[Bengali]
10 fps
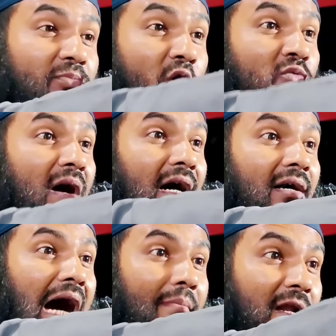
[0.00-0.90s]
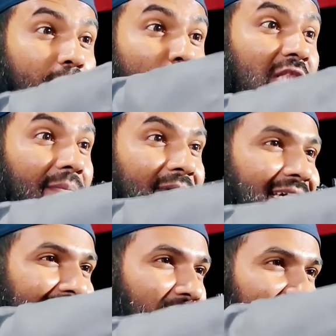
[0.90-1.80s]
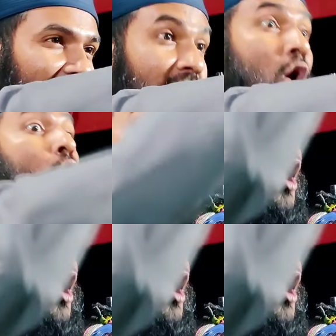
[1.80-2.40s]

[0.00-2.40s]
জমি বৌমা আমার পোতা পেয়ে যাবে তাই